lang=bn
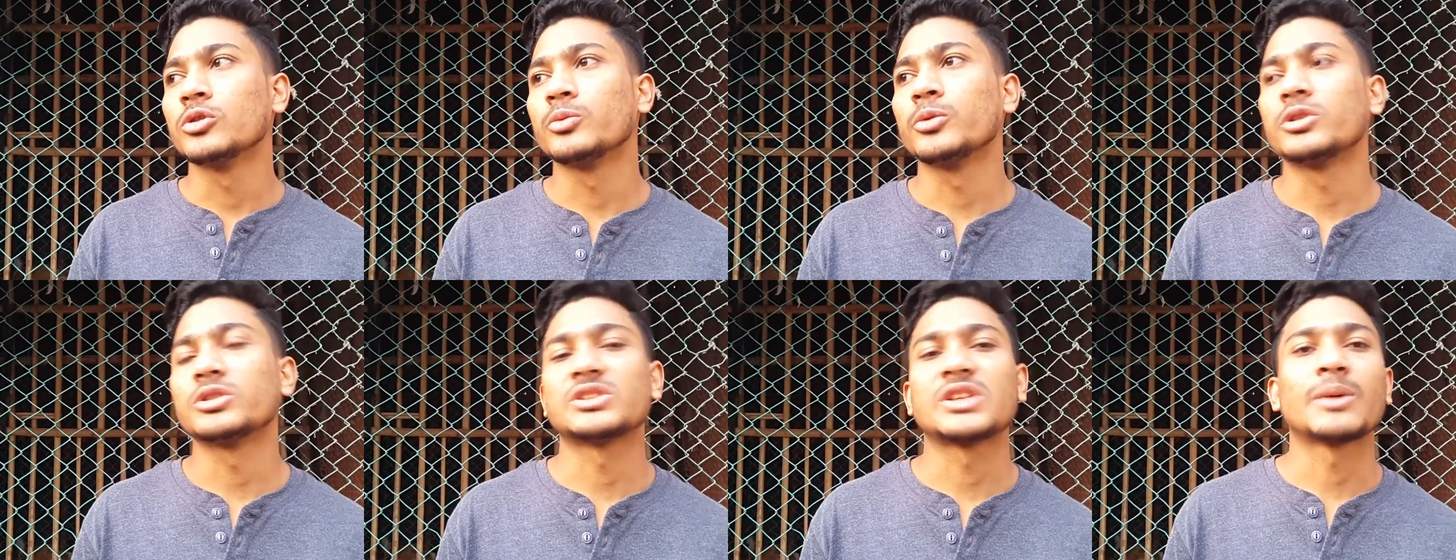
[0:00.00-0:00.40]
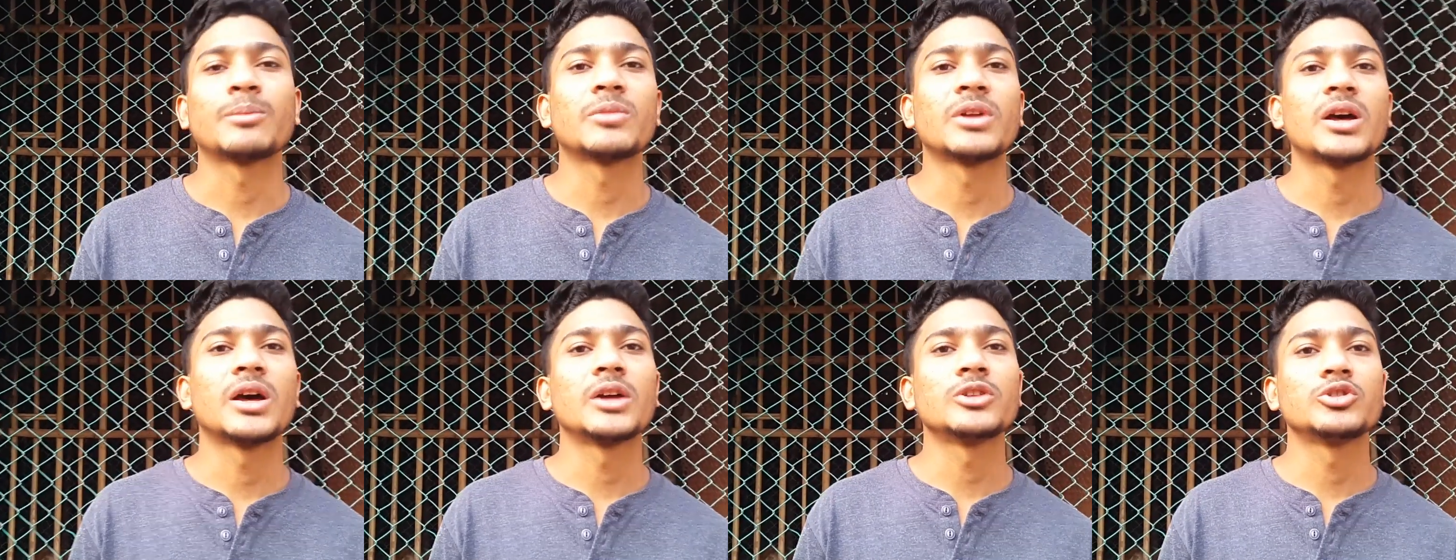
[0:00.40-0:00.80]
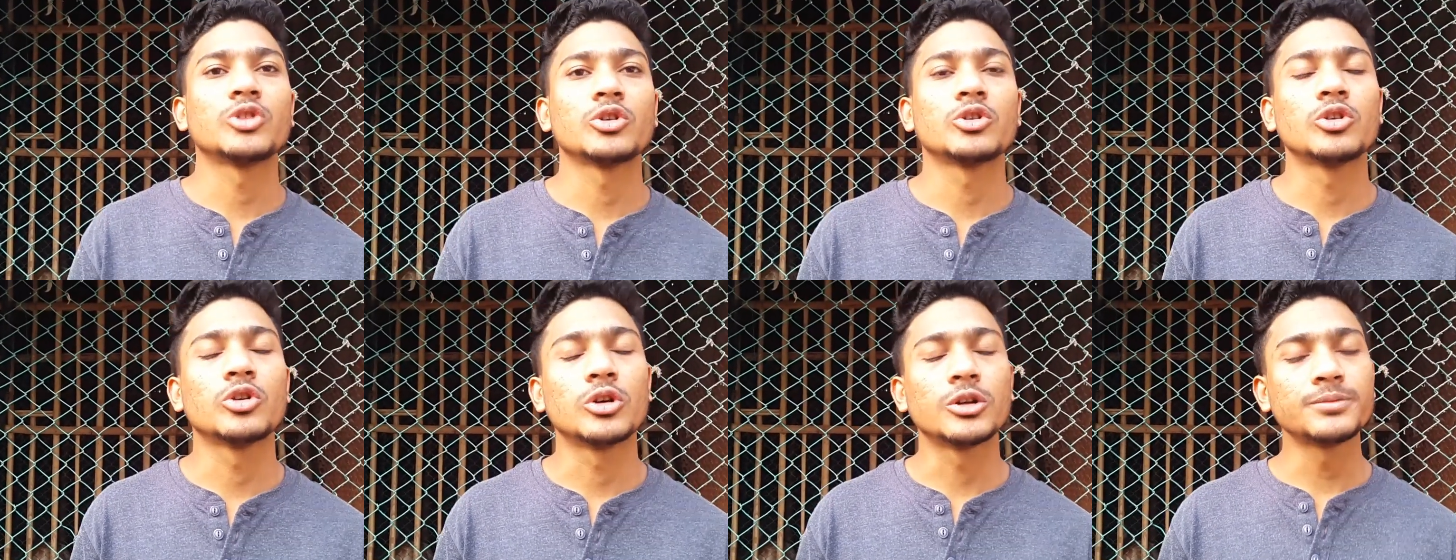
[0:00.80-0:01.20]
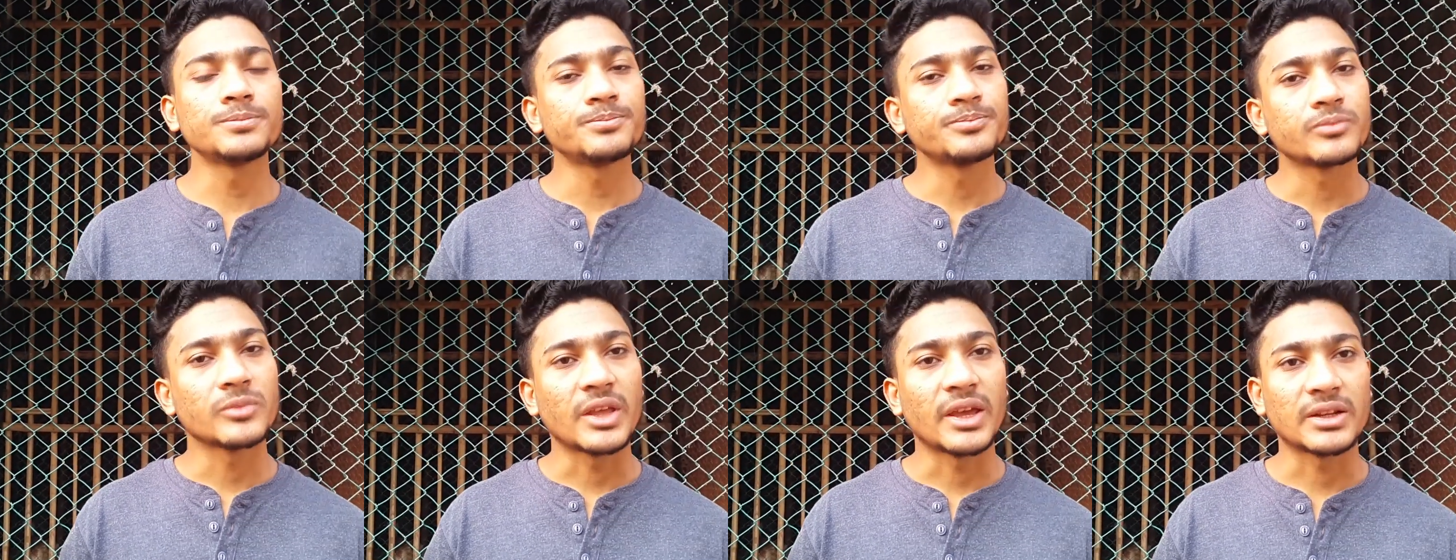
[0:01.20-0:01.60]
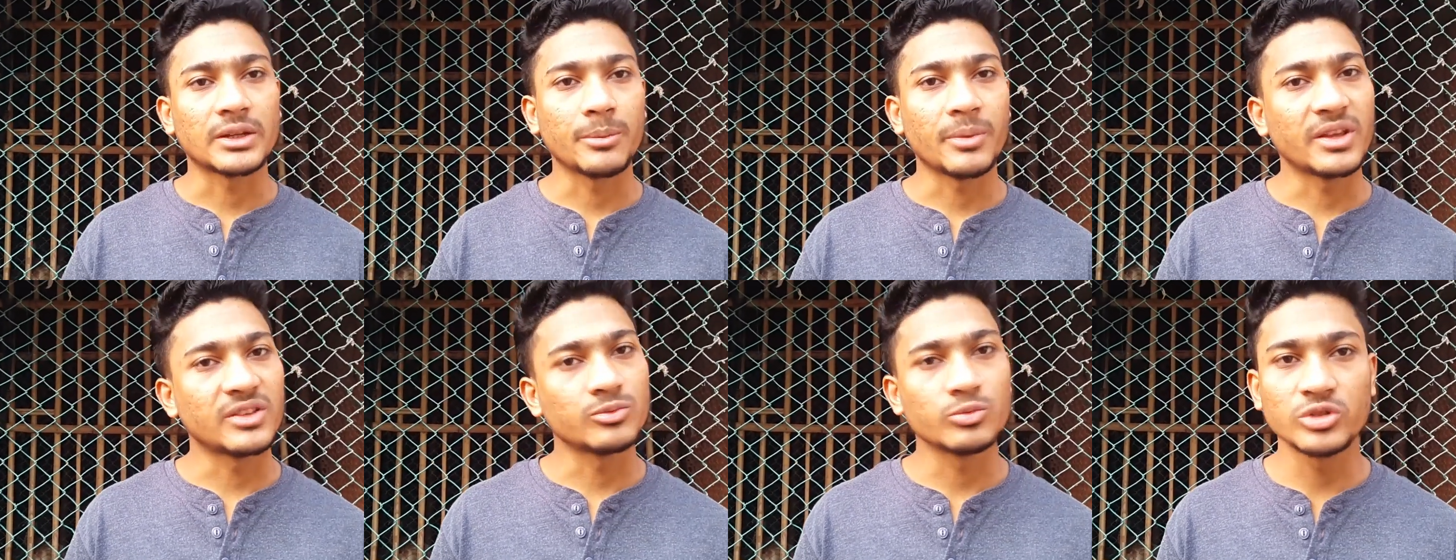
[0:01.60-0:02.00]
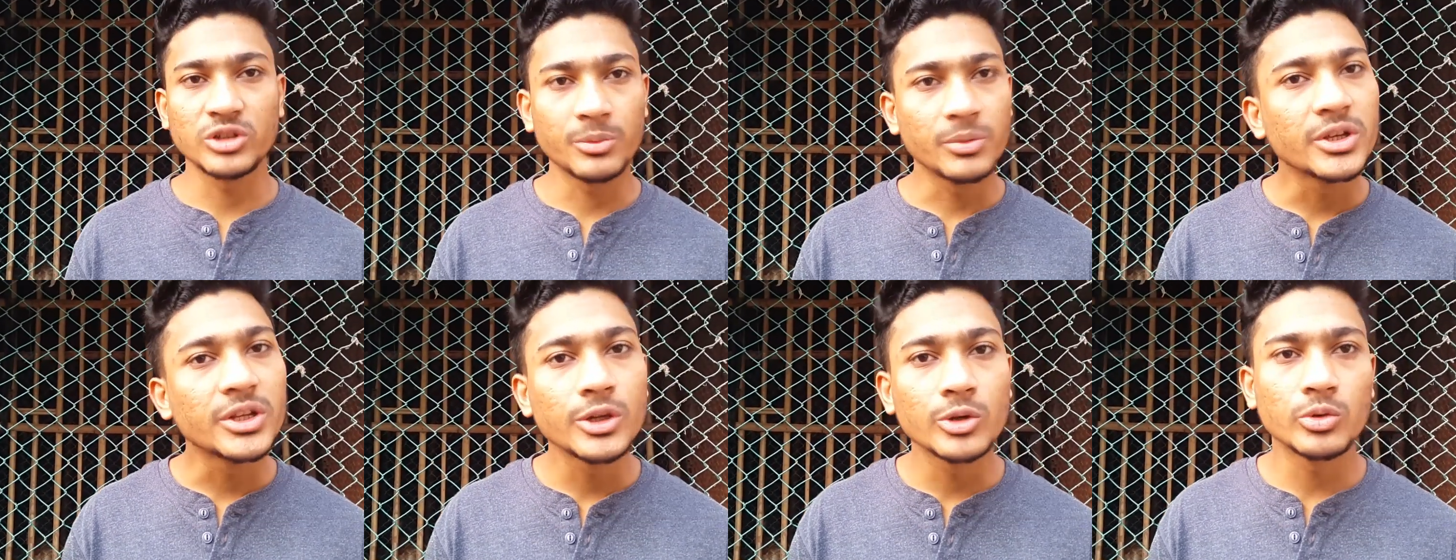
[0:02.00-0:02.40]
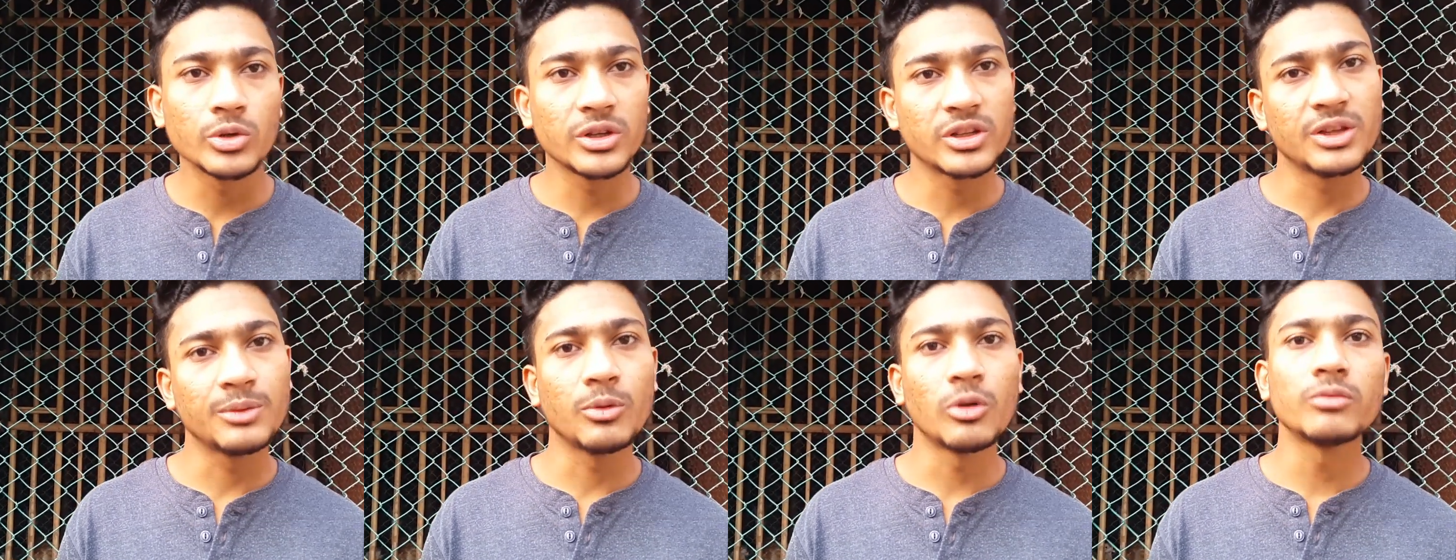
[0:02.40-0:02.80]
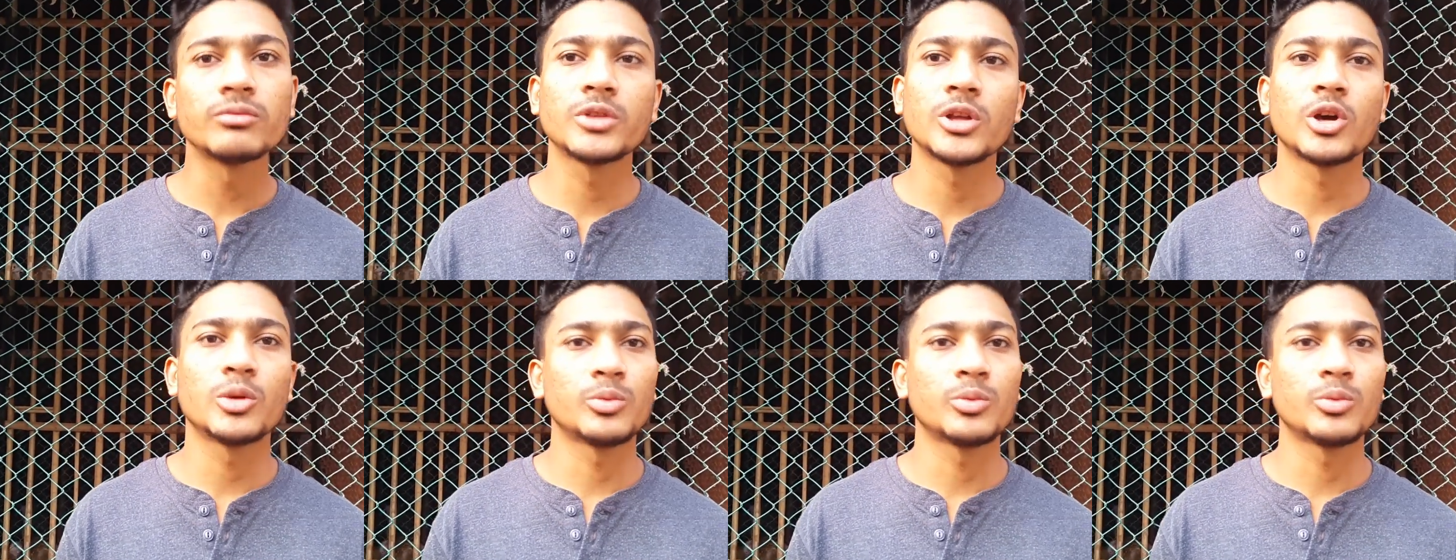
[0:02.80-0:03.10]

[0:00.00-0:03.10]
তো ভিউয়ার্স আমরা যখন একটা ব্যাস মুরগি বিক্রি করে দিব